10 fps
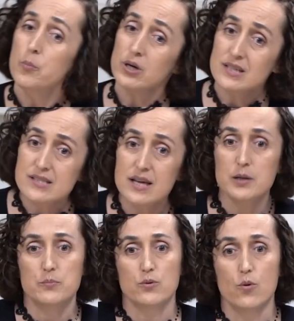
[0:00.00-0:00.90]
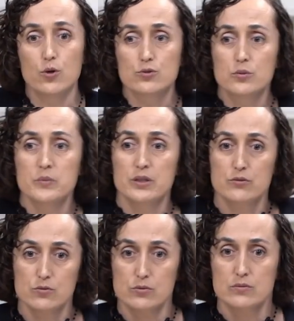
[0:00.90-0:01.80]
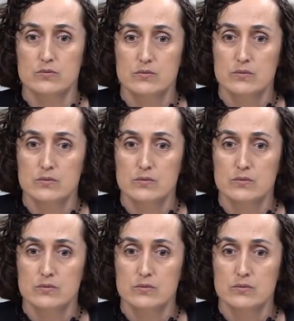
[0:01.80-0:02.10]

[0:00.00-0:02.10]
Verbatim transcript: Por exemplo, outro mito